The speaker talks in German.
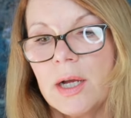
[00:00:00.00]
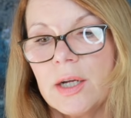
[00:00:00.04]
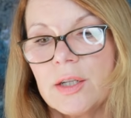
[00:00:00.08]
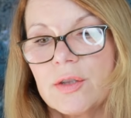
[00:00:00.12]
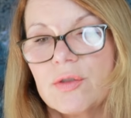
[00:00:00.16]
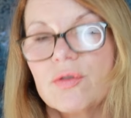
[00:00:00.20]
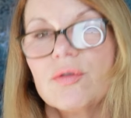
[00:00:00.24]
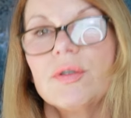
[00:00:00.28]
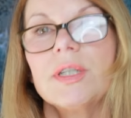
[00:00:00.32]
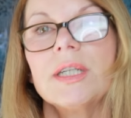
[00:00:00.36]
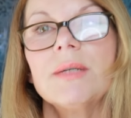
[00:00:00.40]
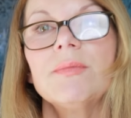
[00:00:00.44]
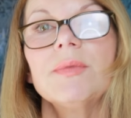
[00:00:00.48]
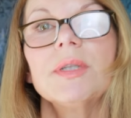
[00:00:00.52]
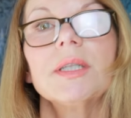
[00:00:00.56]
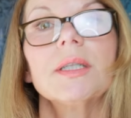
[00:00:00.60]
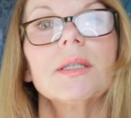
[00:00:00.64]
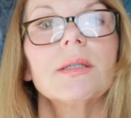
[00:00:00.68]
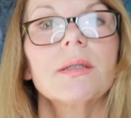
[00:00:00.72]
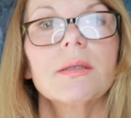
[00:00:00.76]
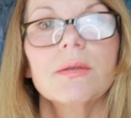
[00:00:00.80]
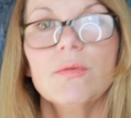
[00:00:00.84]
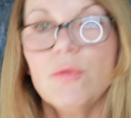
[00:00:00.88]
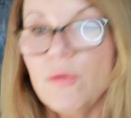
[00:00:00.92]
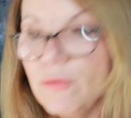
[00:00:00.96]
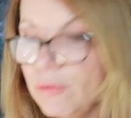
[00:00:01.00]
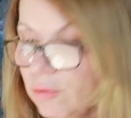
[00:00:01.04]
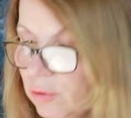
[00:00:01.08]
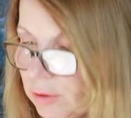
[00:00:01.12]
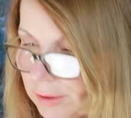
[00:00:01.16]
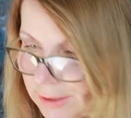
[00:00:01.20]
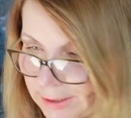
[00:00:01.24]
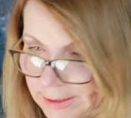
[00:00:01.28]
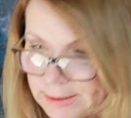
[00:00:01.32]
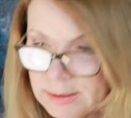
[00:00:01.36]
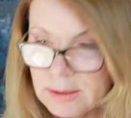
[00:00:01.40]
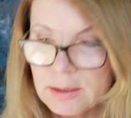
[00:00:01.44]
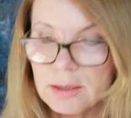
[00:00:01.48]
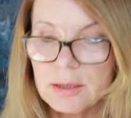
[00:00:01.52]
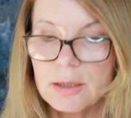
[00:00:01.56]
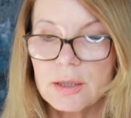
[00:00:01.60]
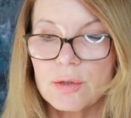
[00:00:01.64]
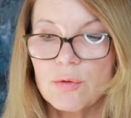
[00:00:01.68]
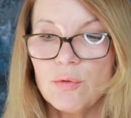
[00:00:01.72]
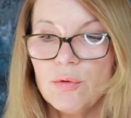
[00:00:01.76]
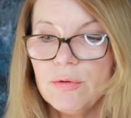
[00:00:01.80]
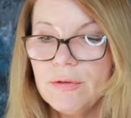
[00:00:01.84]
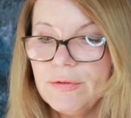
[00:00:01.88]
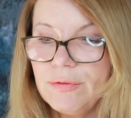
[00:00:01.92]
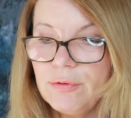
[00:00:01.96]
zu dem sie sich sofort
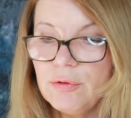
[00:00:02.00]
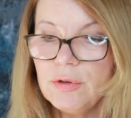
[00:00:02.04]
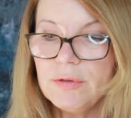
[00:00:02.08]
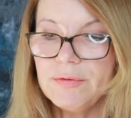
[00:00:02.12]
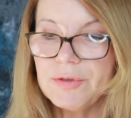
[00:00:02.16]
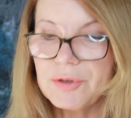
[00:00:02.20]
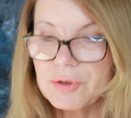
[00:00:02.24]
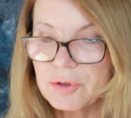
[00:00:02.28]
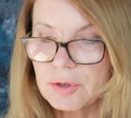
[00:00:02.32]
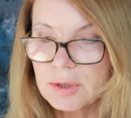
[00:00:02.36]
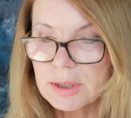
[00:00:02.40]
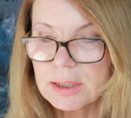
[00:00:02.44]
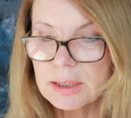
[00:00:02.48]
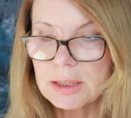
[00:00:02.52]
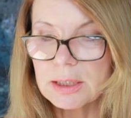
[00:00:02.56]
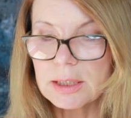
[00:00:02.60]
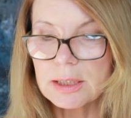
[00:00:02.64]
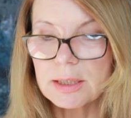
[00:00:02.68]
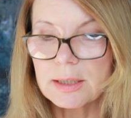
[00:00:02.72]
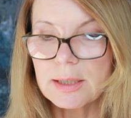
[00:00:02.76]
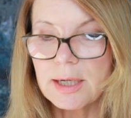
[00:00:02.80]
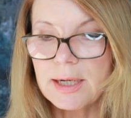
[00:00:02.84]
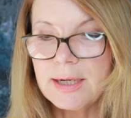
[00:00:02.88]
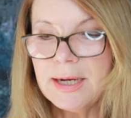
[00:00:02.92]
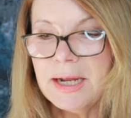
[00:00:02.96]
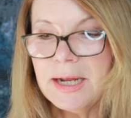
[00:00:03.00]
hingezogen fühlt. Wie soll es anders sein?